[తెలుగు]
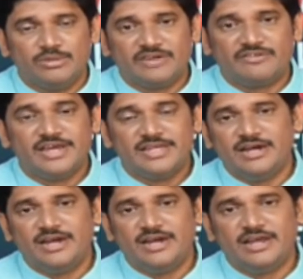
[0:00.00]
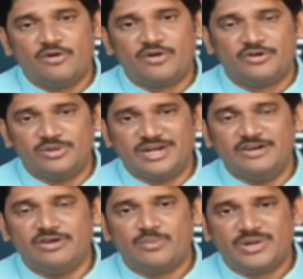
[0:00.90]
ఇరవై ఐదేళ్లుగా ఉన్నటువంటి
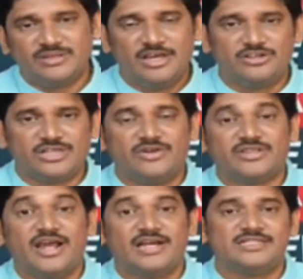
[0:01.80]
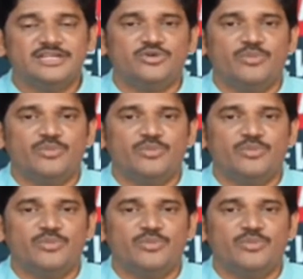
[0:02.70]
రెండు వేల పద్నాలుగు తర్వాతనే ఆ సీటు